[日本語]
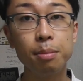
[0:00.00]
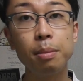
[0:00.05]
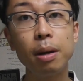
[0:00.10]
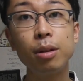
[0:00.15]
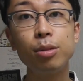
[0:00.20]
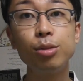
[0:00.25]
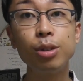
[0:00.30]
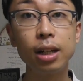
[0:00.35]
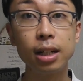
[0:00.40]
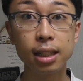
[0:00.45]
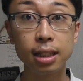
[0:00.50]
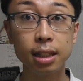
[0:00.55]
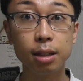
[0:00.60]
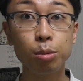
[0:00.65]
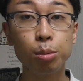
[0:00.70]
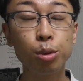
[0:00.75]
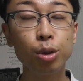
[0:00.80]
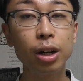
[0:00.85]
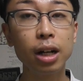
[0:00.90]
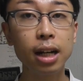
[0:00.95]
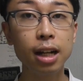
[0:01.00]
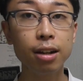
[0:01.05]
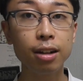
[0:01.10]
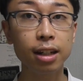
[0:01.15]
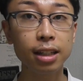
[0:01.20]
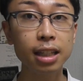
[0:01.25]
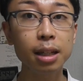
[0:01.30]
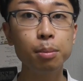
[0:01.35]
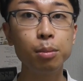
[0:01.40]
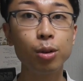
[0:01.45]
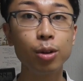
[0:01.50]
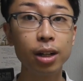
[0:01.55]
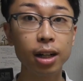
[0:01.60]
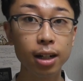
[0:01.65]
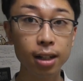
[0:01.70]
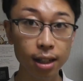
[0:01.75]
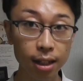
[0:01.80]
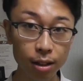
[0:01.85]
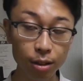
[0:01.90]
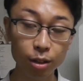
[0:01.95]
まあ、不安に思われる方もお
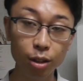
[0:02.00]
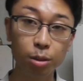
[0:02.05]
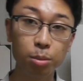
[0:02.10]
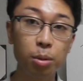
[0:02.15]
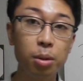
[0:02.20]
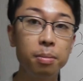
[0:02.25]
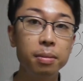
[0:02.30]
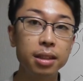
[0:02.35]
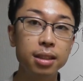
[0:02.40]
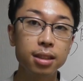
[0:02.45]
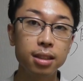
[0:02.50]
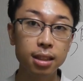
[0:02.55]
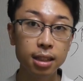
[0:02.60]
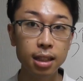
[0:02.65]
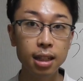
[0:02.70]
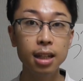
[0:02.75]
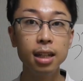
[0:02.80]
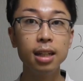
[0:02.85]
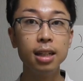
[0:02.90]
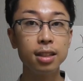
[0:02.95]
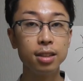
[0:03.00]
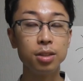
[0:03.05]
られると思いますし